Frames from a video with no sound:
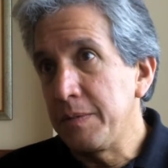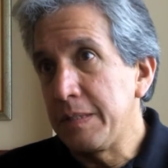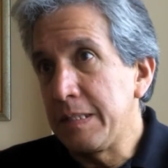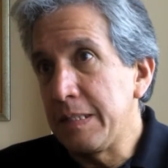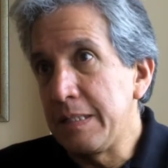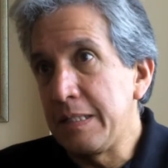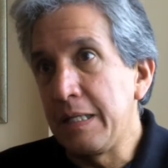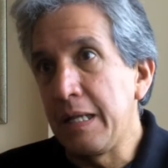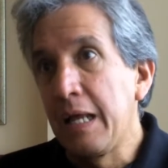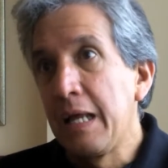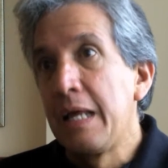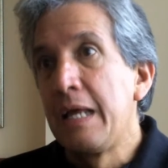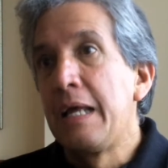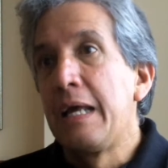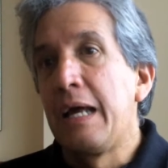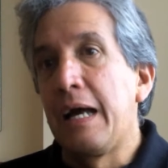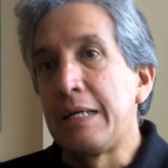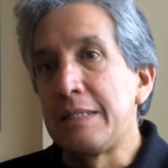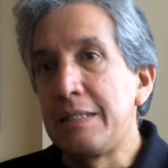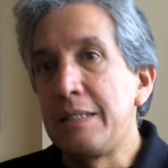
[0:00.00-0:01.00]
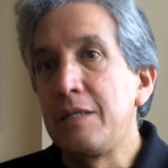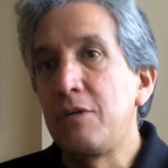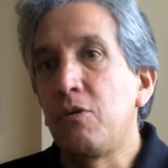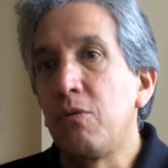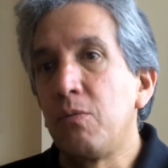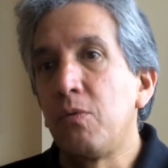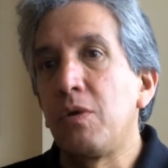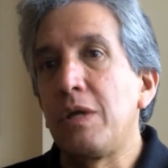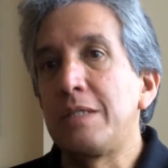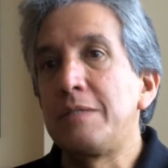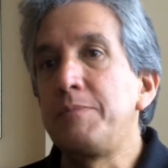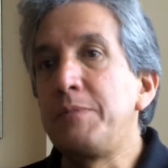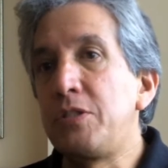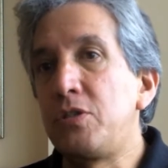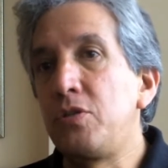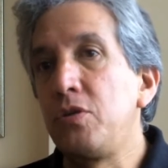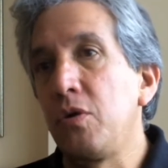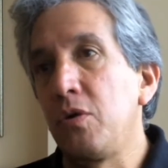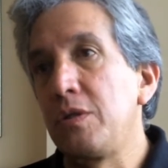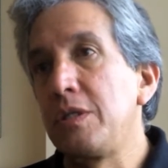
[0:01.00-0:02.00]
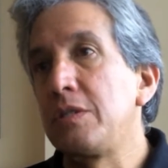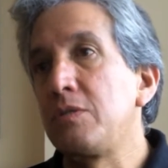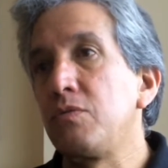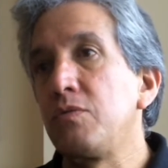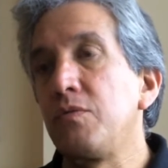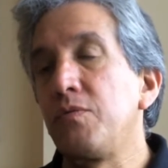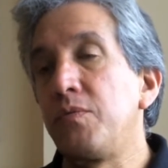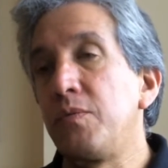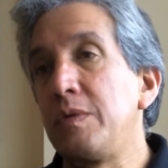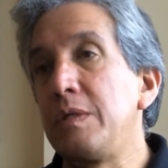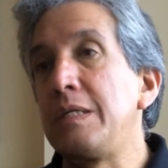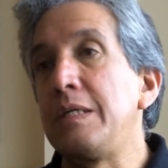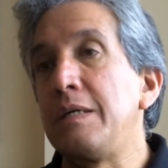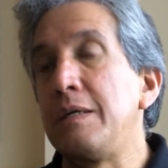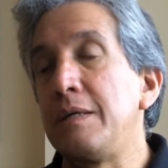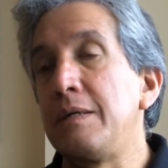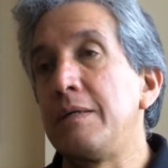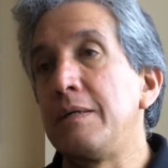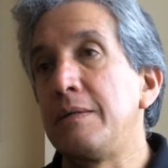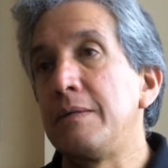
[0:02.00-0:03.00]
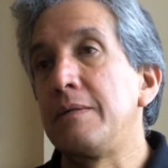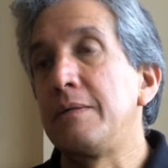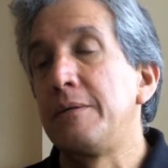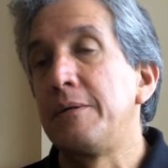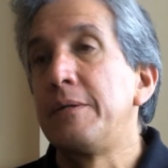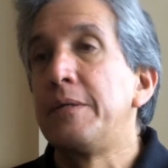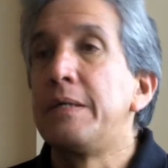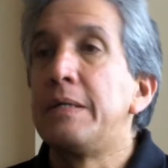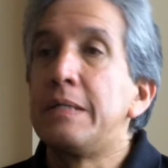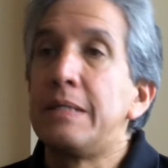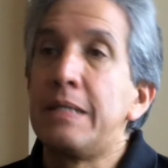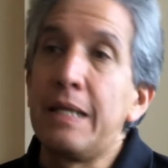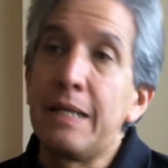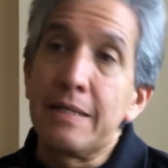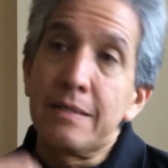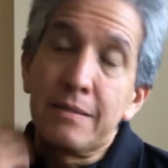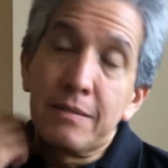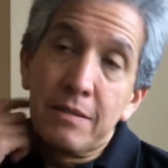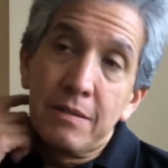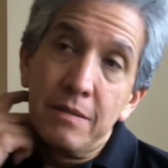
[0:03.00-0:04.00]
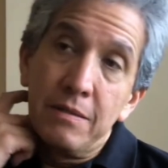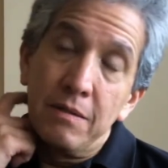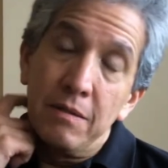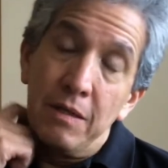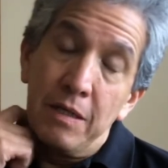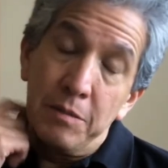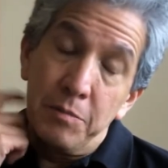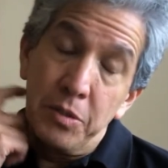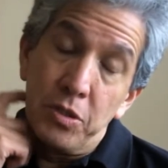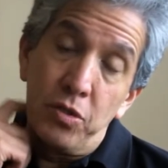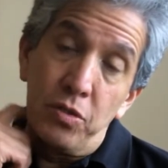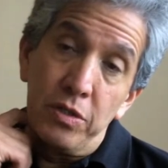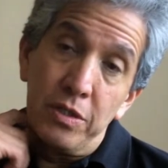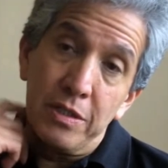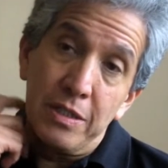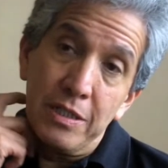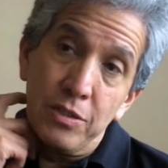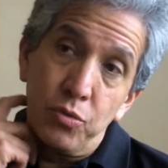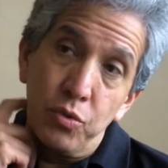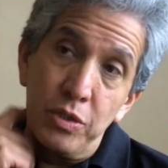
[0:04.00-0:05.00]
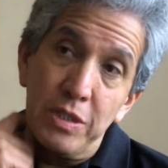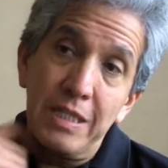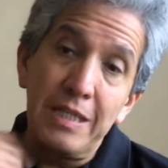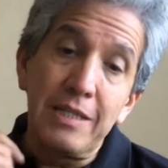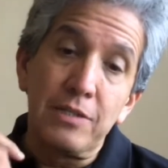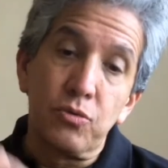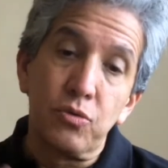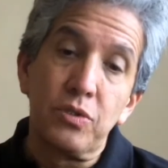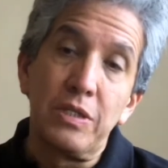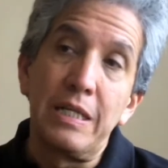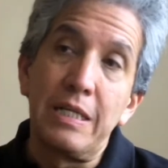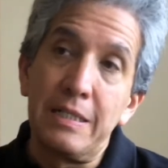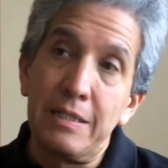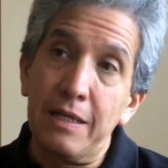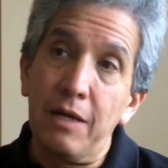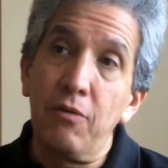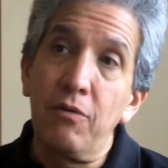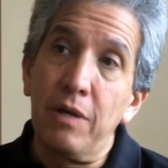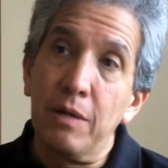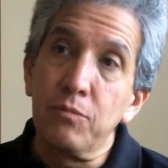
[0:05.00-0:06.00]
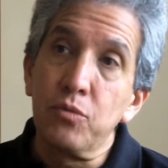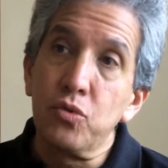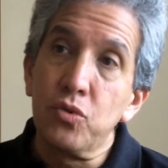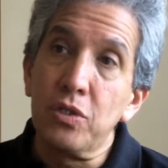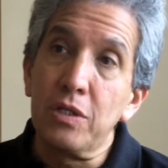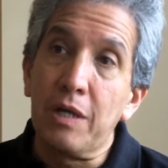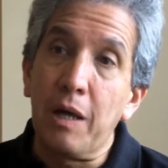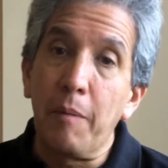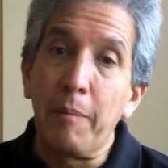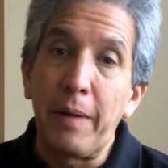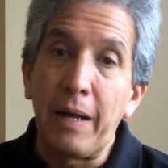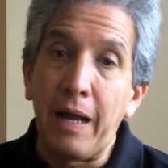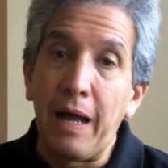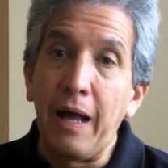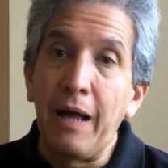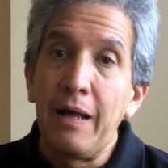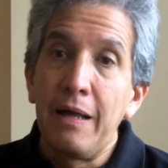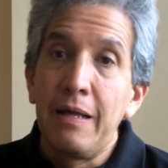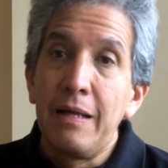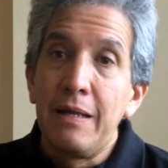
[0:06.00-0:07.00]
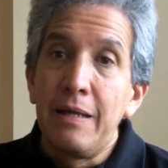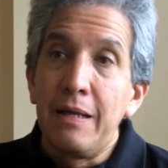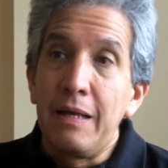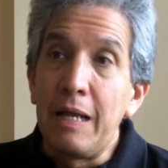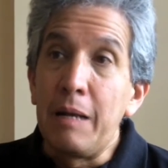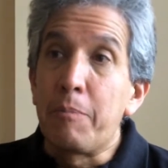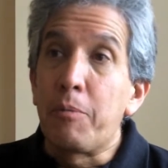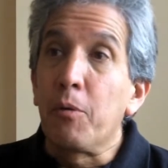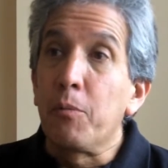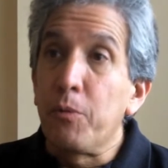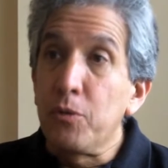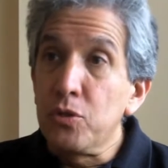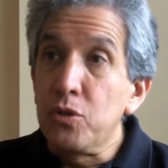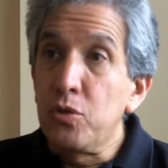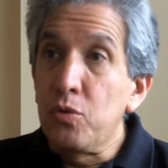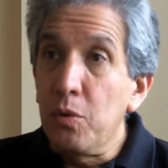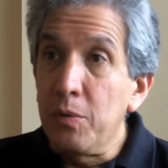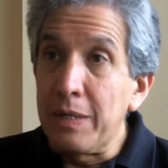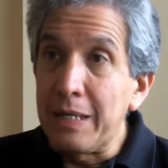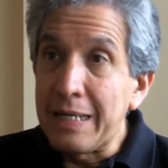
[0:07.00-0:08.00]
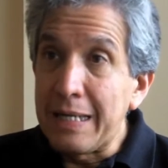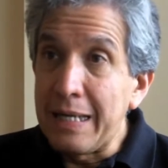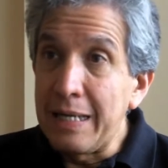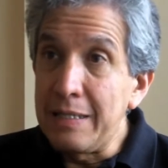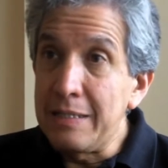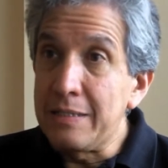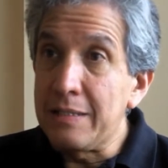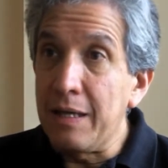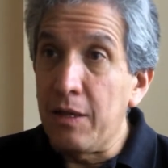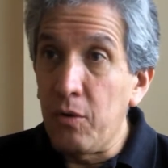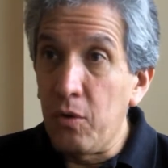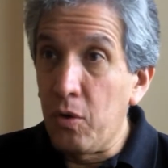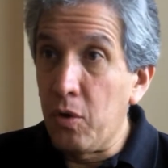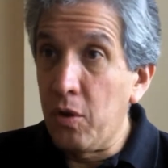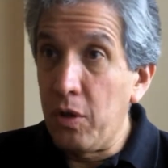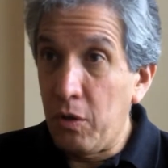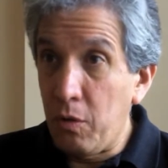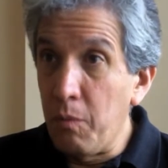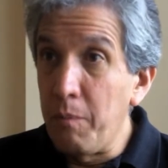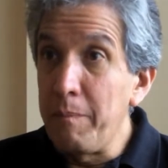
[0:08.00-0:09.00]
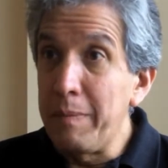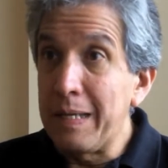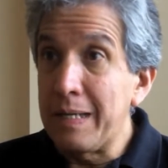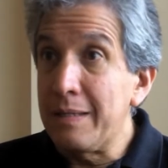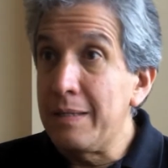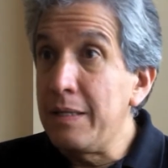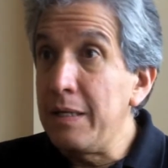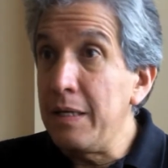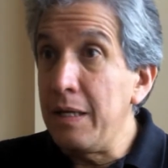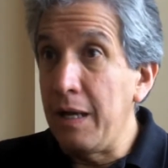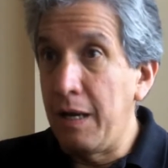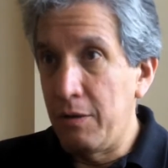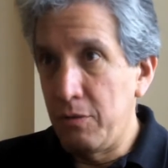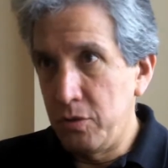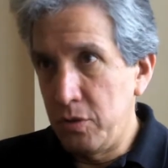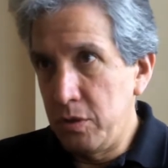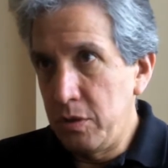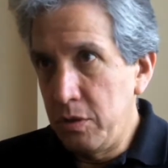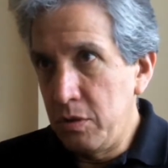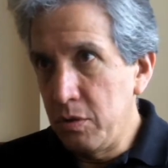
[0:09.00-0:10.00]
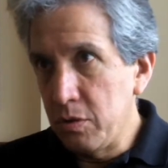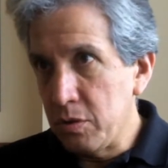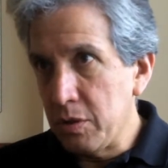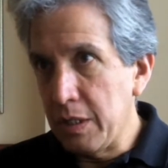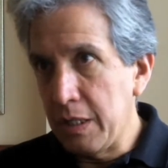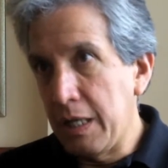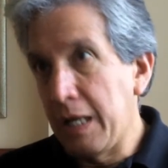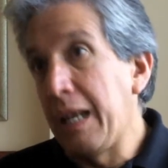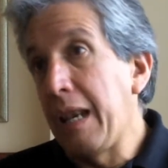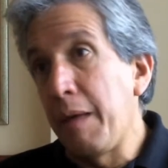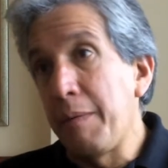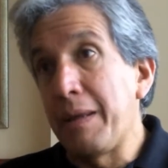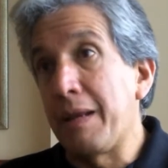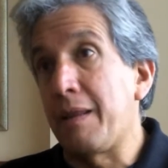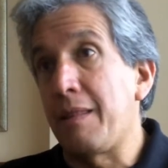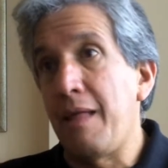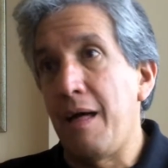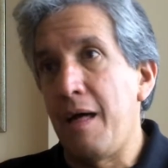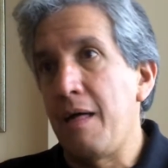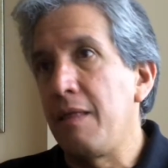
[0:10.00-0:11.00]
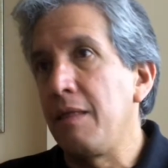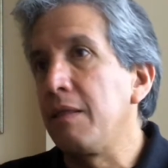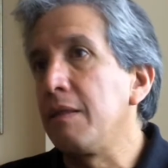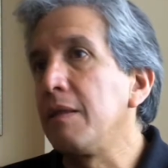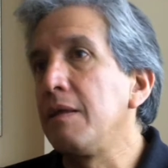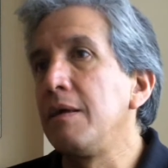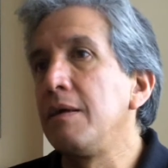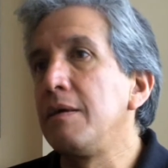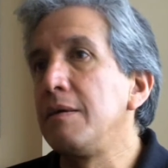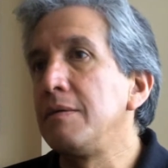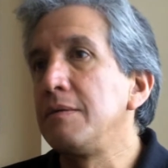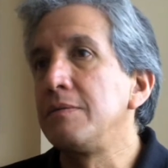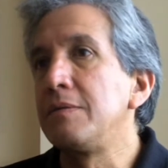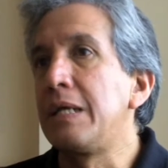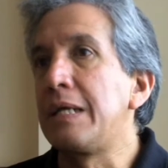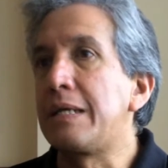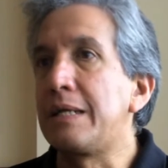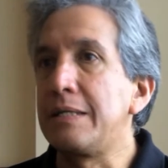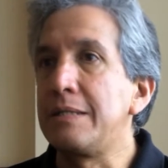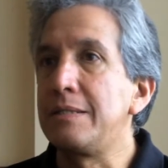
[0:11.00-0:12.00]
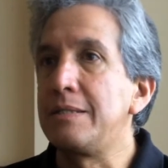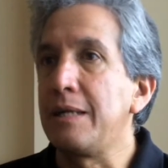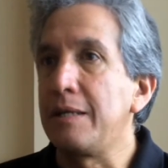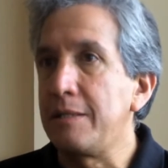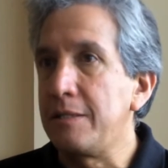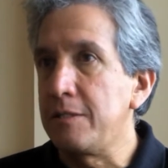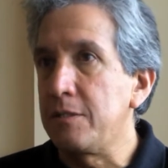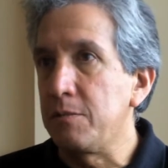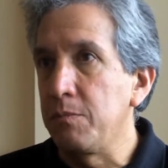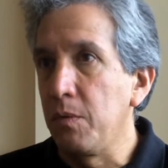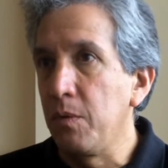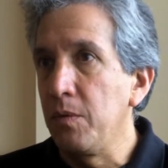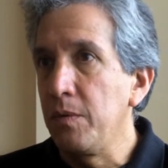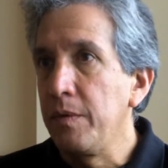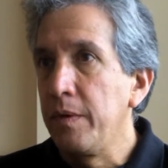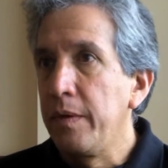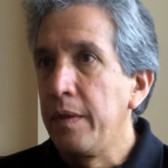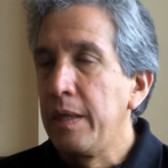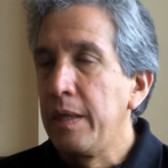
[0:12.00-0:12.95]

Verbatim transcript: Es decir, así como las misiones, eh, de eh, las, misiones jesuíticas utilizaron la música para el propósito evangelizador de convertir a los indios a, la verdad del cristianismo,